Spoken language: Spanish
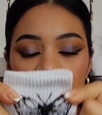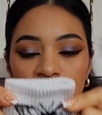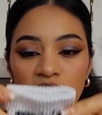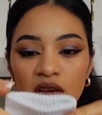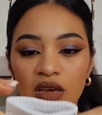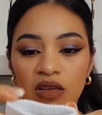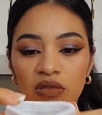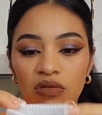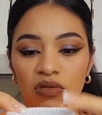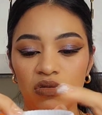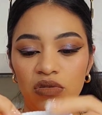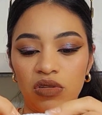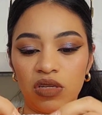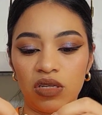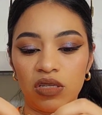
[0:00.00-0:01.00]

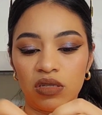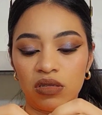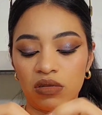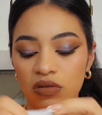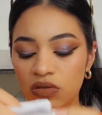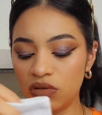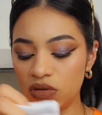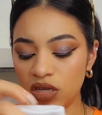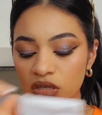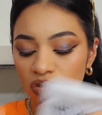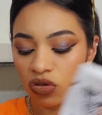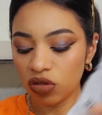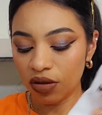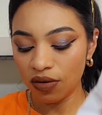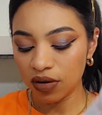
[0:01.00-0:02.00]
Entonces,
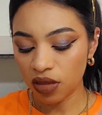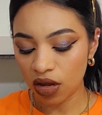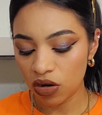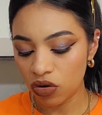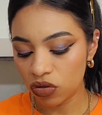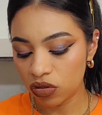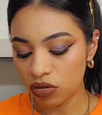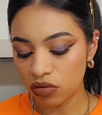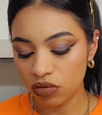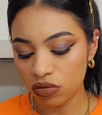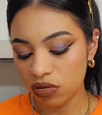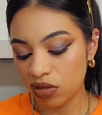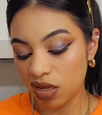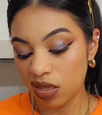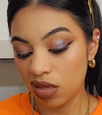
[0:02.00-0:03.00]
estos de verdad no,
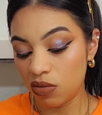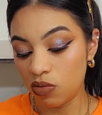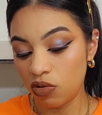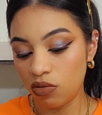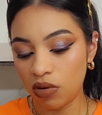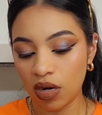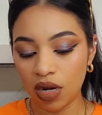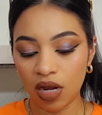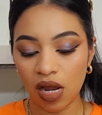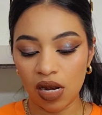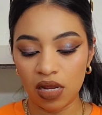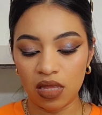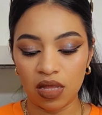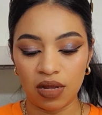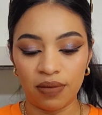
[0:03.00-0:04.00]
están de muy buena
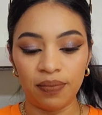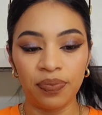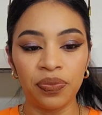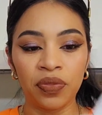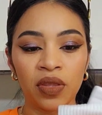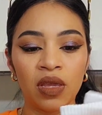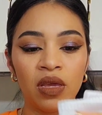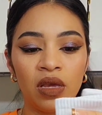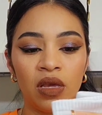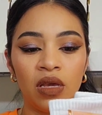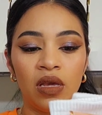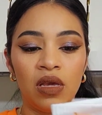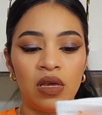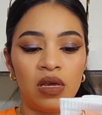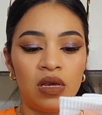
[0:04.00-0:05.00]
calidad.
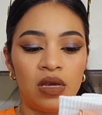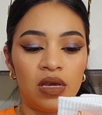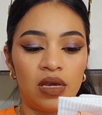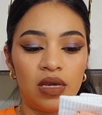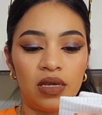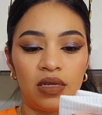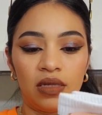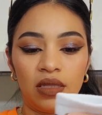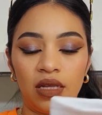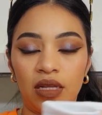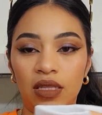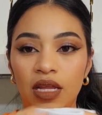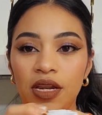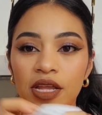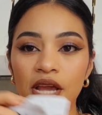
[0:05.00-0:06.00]
Este,
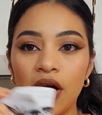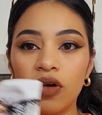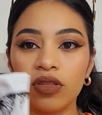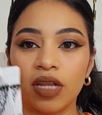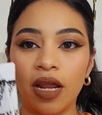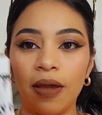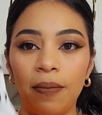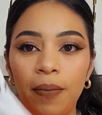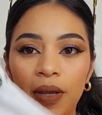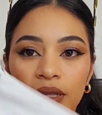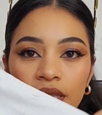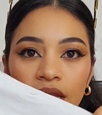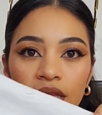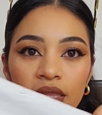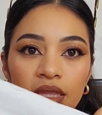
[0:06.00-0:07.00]
tenía otras
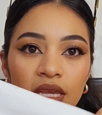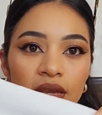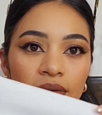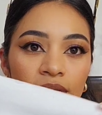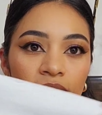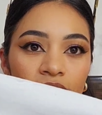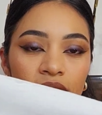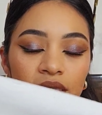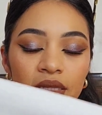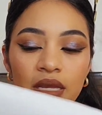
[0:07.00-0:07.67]
expectativas.